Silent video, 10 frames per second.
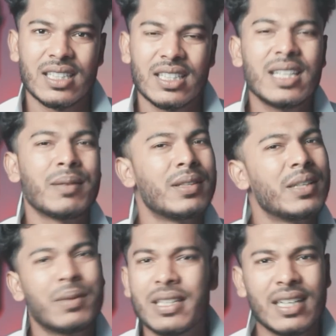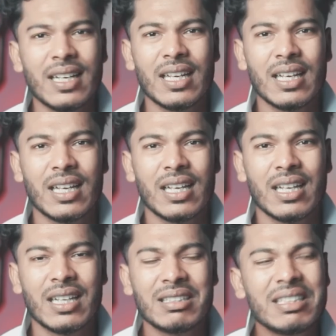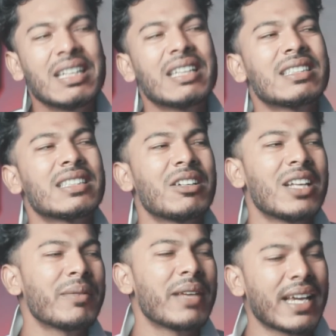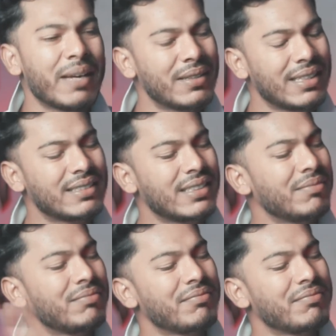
কি দিবেন না ঠিক আছে তাহলে আমি একাই বাজাচ্ছি